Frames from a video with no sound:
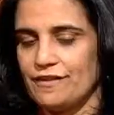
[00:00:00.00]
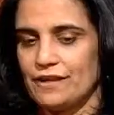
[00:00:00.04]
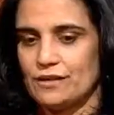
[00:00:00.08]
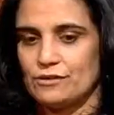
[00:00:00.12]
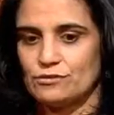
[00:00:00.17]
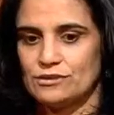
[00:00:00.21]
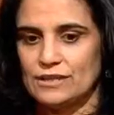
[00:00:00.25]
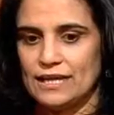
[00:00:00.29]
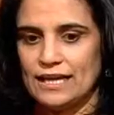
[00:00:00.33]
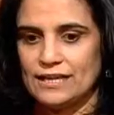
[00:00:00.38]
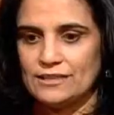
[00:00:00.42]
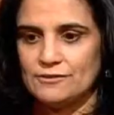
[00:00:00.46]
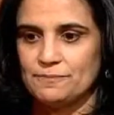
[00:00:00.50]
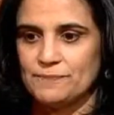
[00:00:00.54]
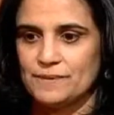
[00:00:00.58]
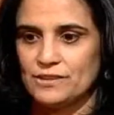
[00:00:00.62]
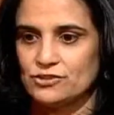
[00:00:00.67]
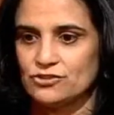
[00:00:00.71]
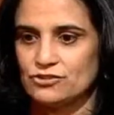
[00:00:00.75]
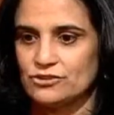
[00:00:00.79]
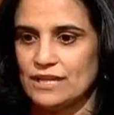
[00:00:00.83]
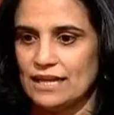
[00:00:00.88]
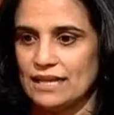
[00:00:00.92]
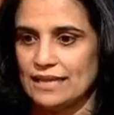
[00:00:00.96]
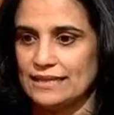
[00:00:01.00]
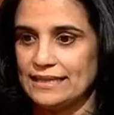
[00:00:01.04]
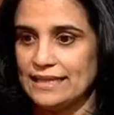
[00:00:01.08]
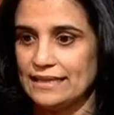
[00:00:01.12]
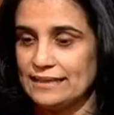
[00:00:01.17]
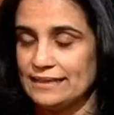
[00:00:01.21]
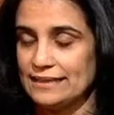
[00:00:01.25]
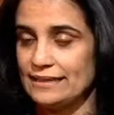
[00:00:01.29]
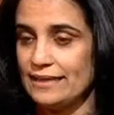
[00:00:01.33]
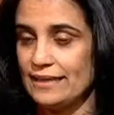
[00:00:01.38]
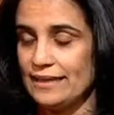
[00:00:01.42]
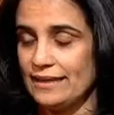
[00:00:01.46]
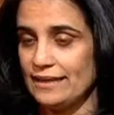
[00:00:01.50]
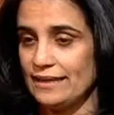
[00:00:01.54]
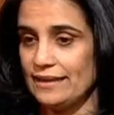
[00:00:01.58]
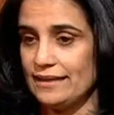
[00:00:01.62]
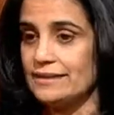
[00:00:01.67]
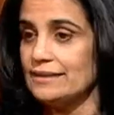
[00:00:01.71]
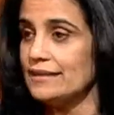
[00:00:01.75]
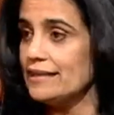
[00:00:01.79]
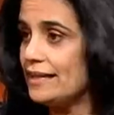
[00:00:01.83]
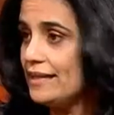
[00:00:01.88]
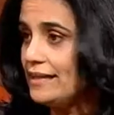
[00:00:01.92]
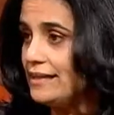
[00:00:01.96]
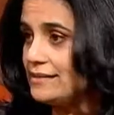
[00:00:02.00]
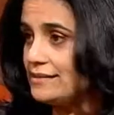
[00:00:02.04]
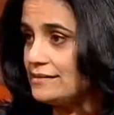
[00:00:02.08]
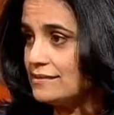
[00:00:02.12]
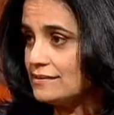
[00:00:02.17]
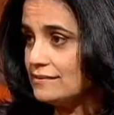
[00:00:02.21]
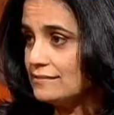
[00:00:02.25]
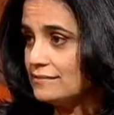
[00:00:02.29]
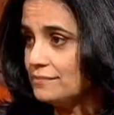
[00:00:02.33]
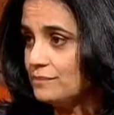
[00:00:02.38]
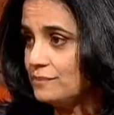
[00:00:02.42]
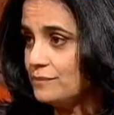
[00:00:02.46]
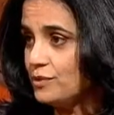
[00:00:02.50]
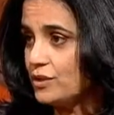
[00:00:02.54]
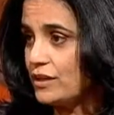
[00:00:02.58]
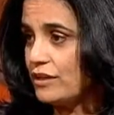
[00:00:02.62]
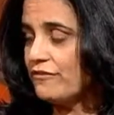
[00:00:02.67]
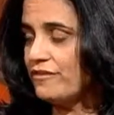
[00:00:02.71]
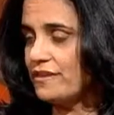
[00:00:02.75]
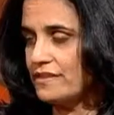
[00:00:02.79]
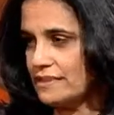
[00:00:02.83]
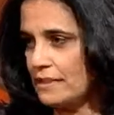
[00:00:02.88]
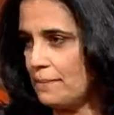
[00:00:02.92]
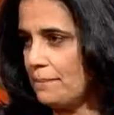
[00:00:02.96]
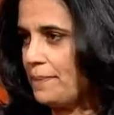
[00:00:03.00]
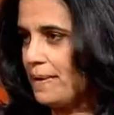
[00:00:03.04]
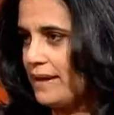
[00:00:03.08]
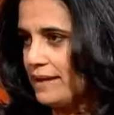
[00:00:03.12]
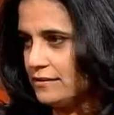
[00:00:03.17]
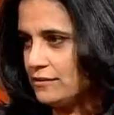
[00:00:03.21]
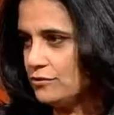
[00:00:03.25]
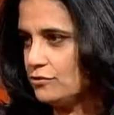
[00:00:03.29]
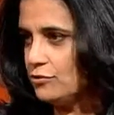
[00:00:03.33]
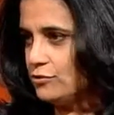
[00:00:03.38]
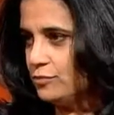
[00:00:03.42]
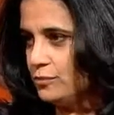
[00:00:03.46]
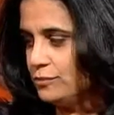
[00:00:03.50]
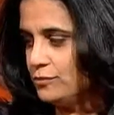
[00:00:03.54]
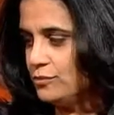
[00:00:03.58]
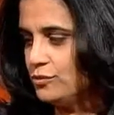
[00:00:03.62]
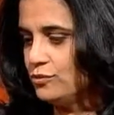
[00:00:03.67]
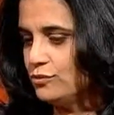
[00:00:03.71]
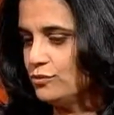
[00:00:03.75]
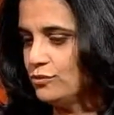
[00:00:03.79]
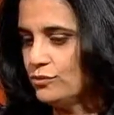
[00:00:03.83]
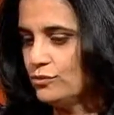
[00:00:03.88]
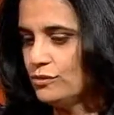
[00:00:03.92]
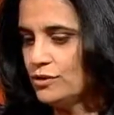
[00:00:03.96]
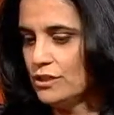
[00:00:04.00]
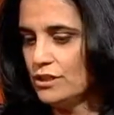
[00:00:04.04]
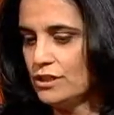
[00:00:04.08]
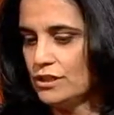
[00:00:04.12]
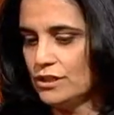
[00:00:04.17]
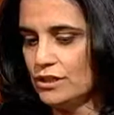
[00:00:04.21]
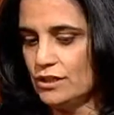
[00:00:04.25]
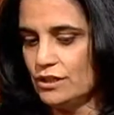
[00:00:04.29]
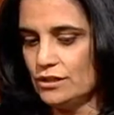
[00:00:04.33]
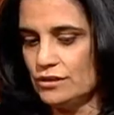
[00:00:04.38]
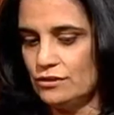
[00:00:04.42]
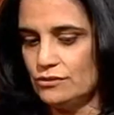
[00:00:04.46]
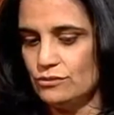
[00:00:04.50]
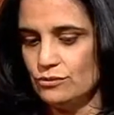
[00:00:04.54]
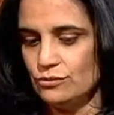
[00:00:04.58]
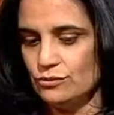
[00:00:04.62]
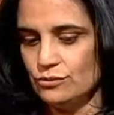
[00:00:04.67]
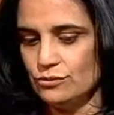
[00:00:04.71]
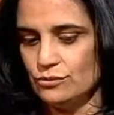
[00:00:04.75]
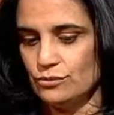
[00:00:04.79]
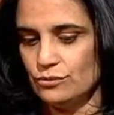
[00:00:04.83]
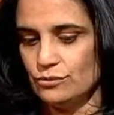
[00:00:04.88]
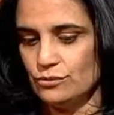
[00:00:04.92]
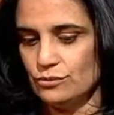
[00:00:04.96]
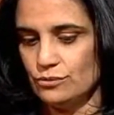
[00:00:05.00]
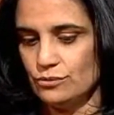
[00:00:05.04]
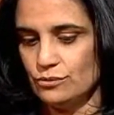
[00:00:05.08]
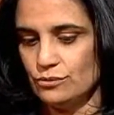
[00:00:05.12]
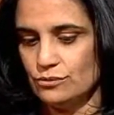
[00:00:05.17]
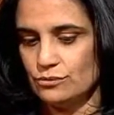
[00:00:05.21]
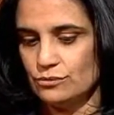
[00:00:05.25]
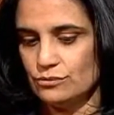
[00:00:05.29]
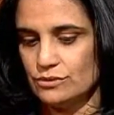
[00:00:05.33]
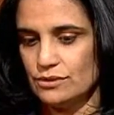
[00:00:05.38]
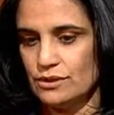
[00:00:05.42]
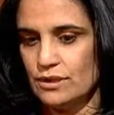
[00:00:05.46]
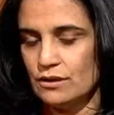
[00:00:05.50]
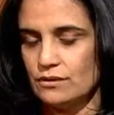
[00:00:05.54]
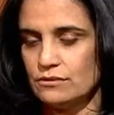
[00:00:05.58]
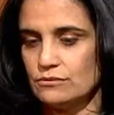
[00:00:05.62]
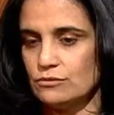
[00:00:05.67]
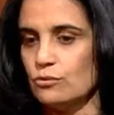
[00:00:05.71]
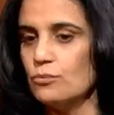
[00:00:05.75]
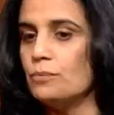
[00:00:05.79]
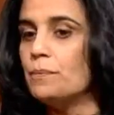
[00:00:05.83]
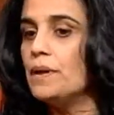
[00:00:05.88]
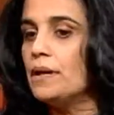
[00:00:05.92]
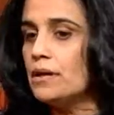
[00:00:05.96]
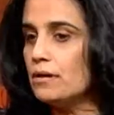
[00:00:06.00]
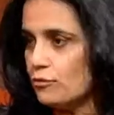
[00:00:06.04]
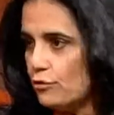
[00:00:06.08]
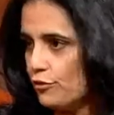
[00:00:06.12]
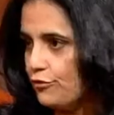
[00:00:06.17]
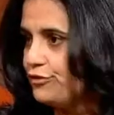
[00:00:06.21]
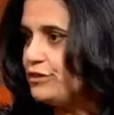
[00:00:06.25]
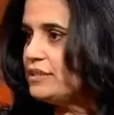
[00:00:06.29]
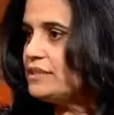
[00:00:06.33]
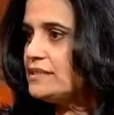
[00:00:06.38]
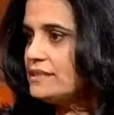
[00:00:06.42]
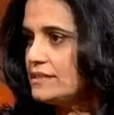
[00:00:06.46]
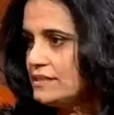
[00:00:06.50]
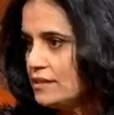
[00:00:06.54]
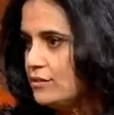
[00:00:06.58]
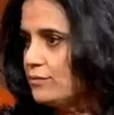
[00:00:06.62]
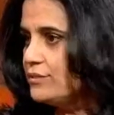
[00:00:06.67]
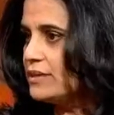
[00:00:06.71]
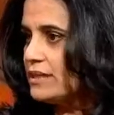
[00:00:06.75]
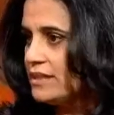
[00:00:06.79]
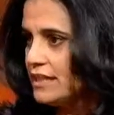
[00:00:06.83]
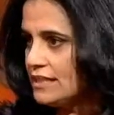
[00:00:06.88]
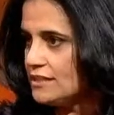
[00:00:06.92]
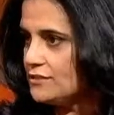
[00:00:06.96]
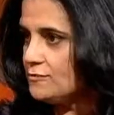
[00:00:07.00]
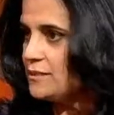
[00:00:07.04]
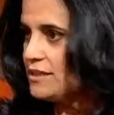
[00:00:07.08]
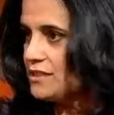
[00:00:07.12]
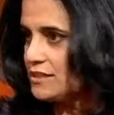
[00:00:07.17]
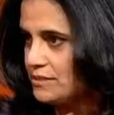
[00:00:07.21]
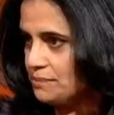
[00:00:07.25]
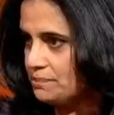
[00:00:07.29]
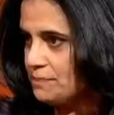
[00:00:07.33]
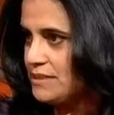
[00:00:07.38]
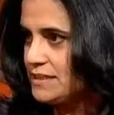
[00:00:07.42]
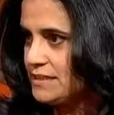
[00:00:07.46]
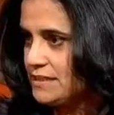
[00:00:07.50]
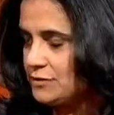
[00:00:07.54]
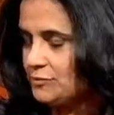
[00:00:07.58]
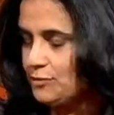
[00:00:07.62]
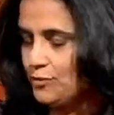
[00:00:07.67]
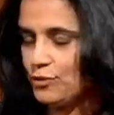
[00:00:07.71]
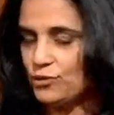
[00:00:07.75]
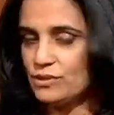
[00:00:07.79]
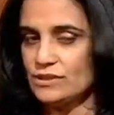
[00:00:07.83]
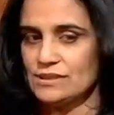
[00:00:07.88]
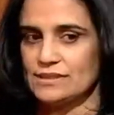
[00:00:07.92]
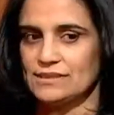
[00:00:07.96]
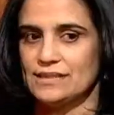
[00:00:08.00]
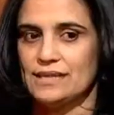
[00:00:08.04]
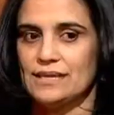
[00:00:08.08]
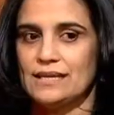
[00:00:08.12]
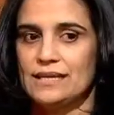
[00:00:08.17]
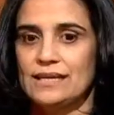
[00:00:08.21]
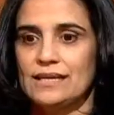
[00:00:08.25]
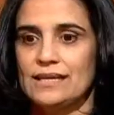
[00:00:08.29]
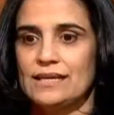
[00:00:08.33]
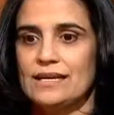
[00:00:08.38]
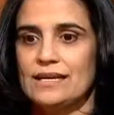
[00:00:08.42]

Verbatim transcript: faculdade para estudar é, inglês, porque fazia parte do, do, do, da, do banco, oferecia o inglês para as esposas, né?